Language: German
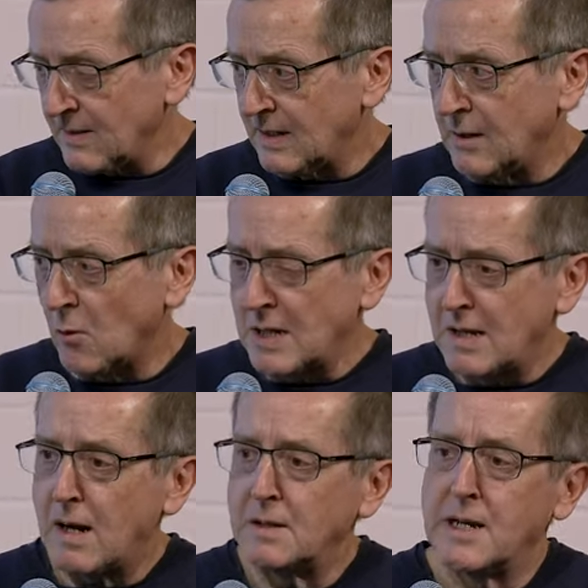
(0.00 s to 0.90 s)
Die
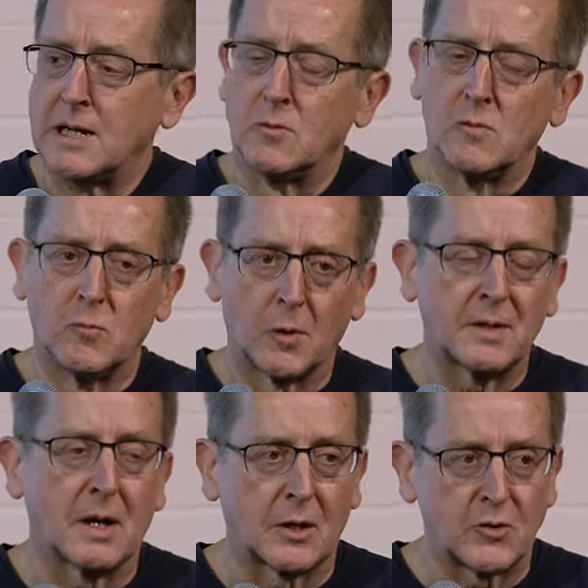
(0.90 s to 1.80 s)
Grundlagen der EU wurden
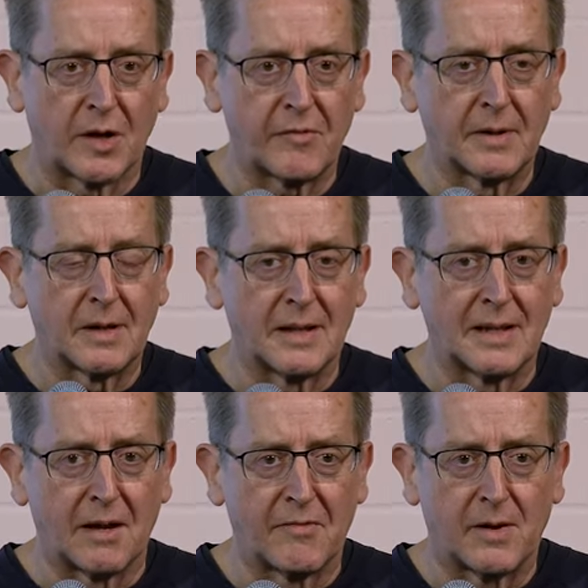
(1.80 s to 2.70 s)
ja geschaffen in
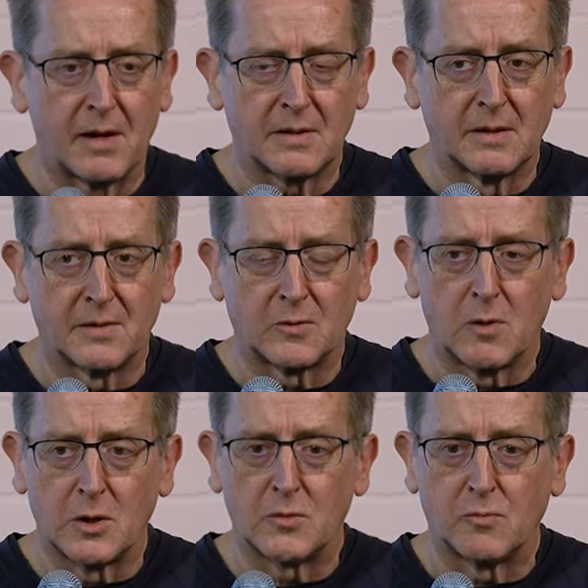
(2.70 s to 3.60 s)
der Phase
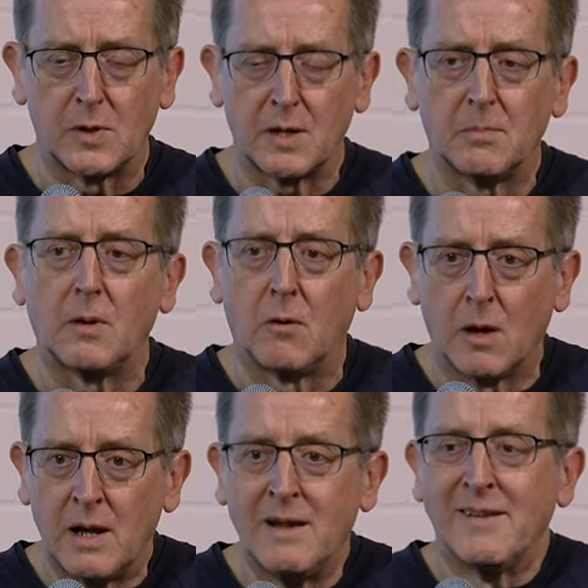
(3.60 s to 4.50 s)
historisch, wo eben auch